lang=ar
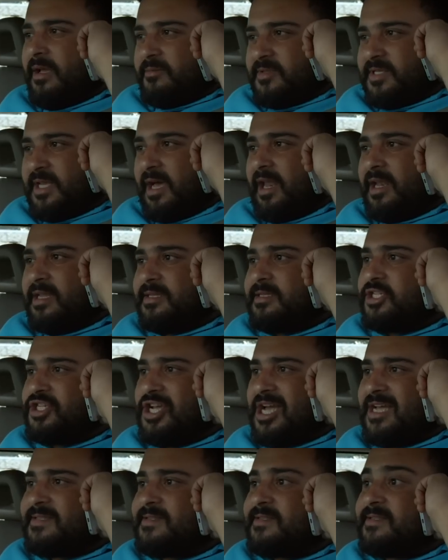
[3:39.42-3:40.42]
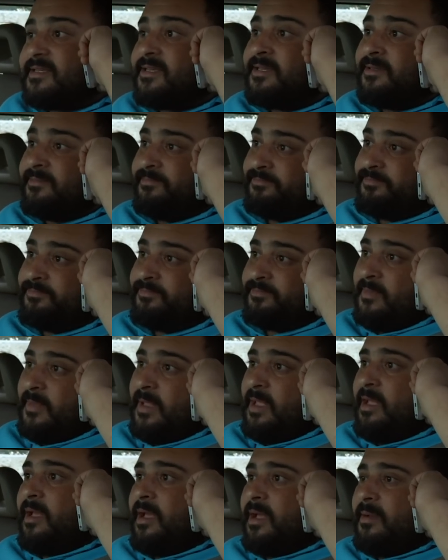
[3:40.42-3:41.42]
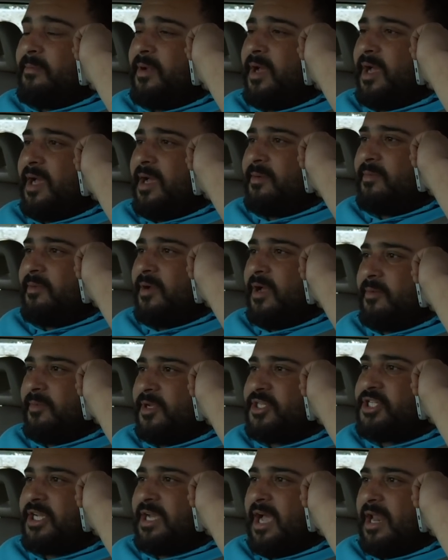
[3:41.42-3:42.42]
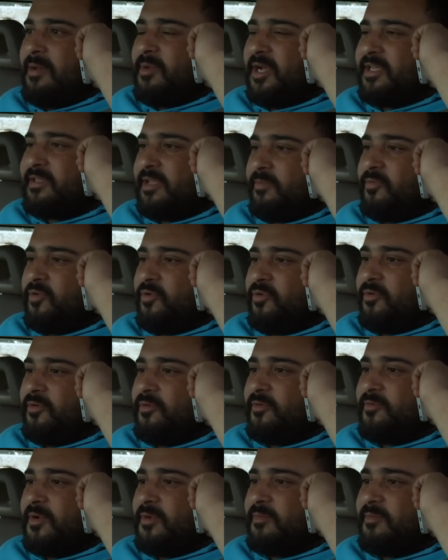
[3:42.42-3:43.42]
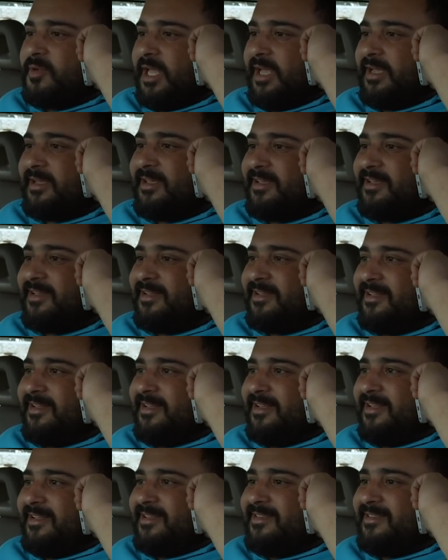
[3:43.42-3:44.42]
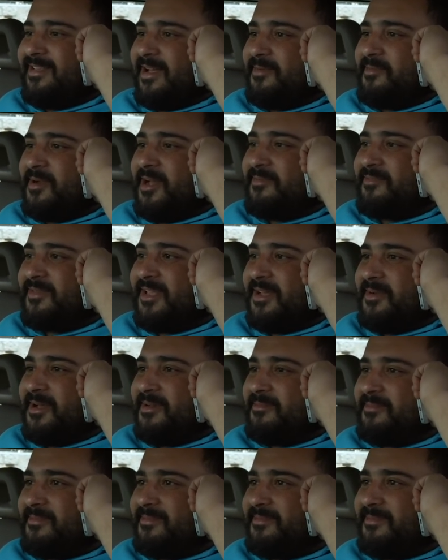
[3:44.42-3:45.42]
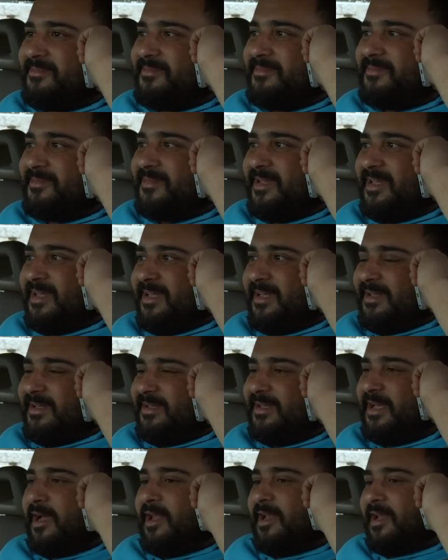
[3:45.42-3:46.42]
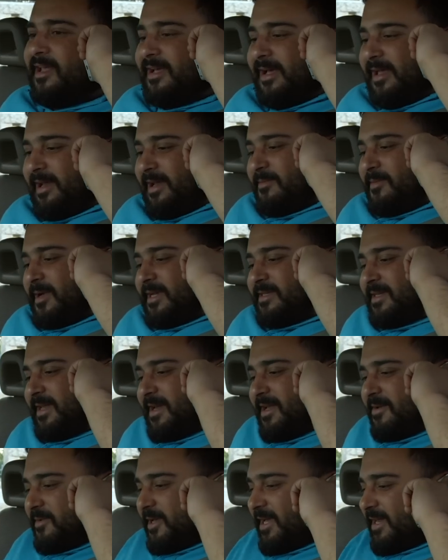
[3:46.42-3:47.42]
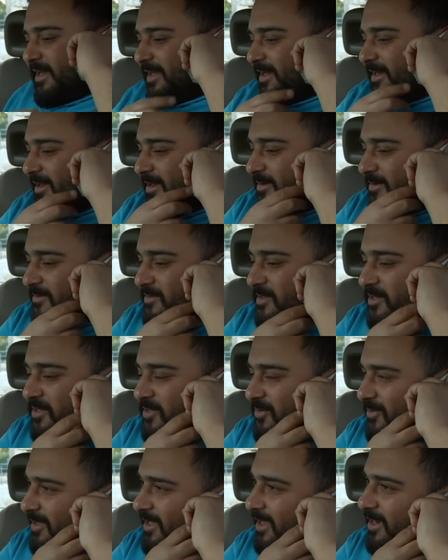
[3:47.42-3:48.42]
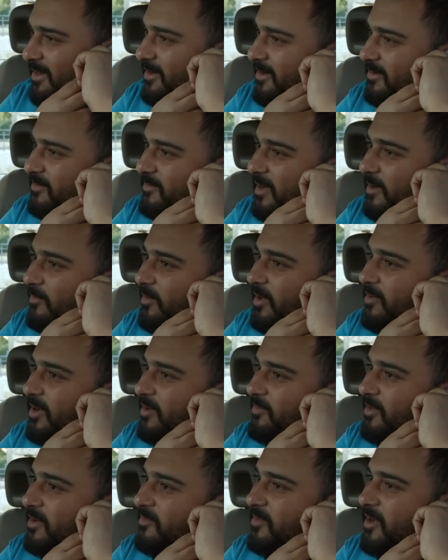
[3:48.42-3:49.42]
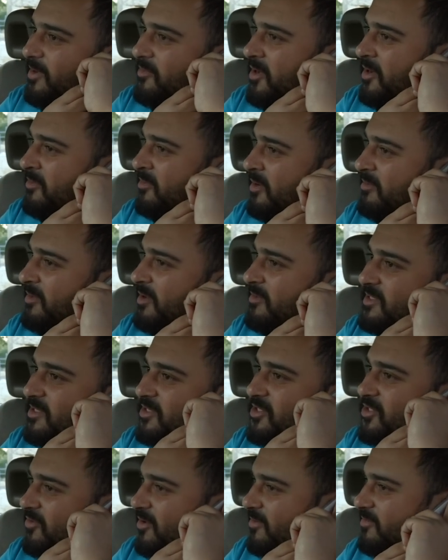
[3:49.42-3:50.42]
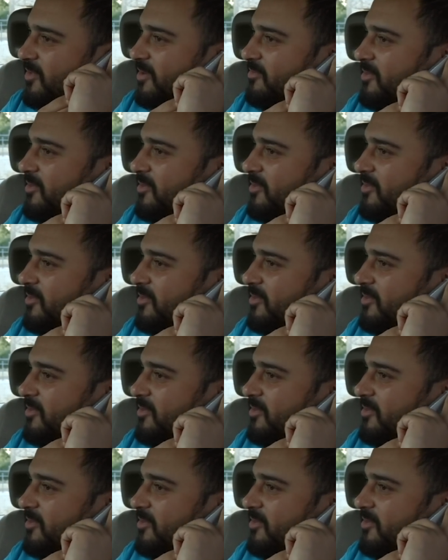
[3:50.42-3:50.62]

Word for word: بس اخلص اجازتي بجيك على المكتب وبنحكي تمام تمام يلا يلا مع السلامه هذا حلال مستشار هلا باي باي باي باي باي باي باي مستشفى باي